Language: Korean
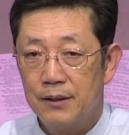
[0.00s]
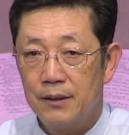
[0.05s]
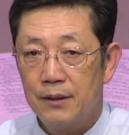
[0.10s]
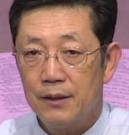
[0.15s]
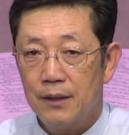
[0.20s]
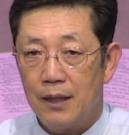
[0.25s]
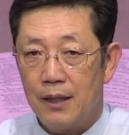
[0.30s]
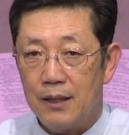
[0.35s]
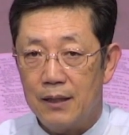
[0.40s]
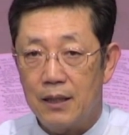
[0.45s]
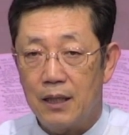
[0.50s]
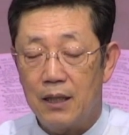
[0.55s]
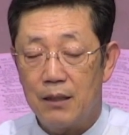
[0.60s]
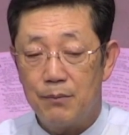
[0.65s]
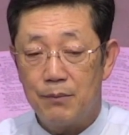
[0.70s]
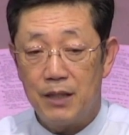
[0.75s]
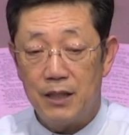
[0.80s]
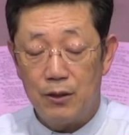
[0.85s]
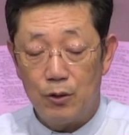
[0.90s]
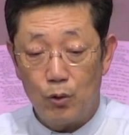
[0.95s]

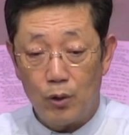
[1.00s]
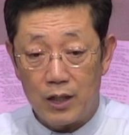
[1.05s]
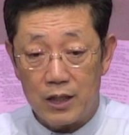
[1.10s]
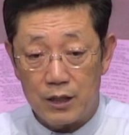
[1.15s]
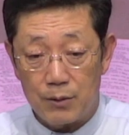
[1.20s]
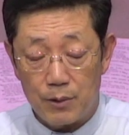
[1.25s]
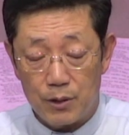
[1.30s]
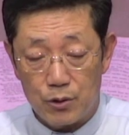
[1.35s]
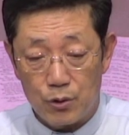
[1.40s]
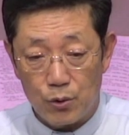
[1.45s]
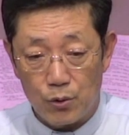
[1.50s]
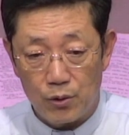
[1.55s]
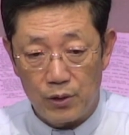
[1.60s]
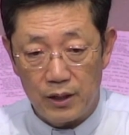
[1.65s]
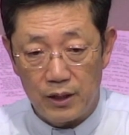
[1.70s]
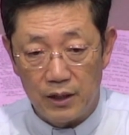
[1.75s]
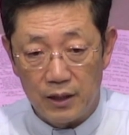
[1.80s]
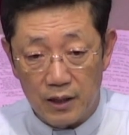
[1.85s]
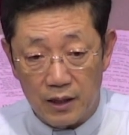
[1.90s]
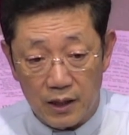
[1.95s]
하나님의 인도하심의
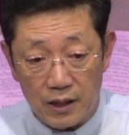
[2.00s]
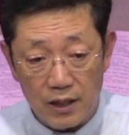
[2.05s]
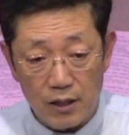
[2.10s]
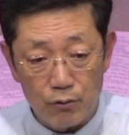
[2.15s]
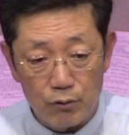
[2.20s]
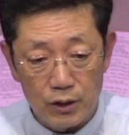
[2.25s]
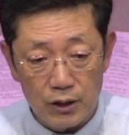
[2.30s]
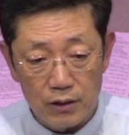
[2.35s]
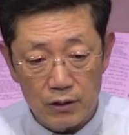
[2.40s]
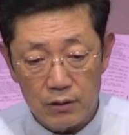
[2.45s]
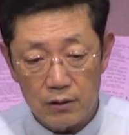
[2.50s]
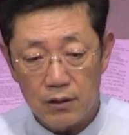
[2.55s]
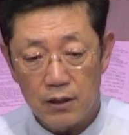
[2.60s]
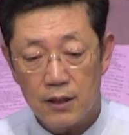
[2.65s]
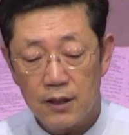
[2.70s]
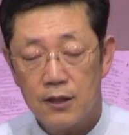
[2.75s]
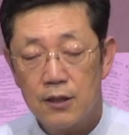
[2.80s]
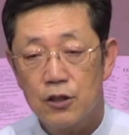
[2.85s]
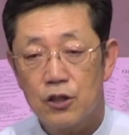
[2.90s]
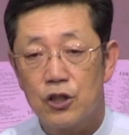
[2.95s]
손길이 있기에 우리는
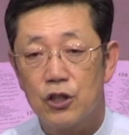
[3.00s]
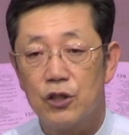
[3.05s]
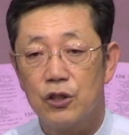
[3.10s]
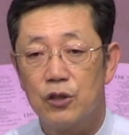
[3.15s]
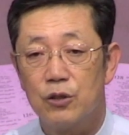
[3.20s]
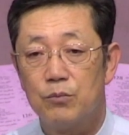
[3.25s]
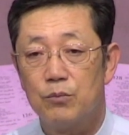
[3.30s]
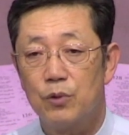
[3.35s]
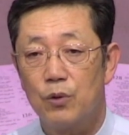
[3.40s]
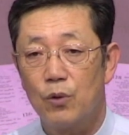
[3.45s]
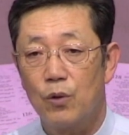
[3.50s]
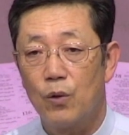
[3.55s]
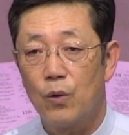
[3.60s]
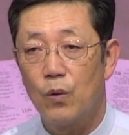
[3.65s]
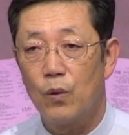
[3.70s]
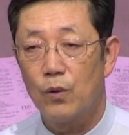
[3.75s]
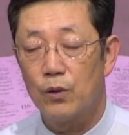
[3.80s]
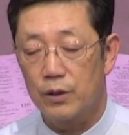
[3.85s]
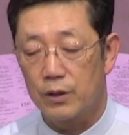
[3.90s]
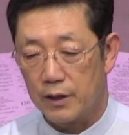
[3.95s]

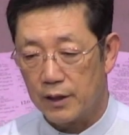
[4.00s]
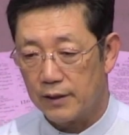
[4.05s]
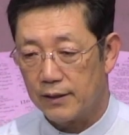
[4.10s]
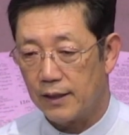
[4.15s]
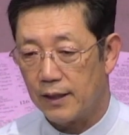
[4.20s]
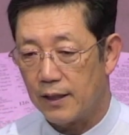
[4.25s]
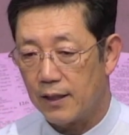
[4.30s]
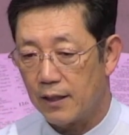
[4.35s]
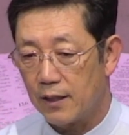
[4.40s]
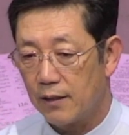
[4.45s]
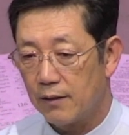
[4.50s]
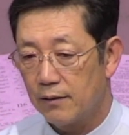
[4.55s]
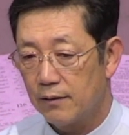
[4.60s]
지금도 이렇게 살아가.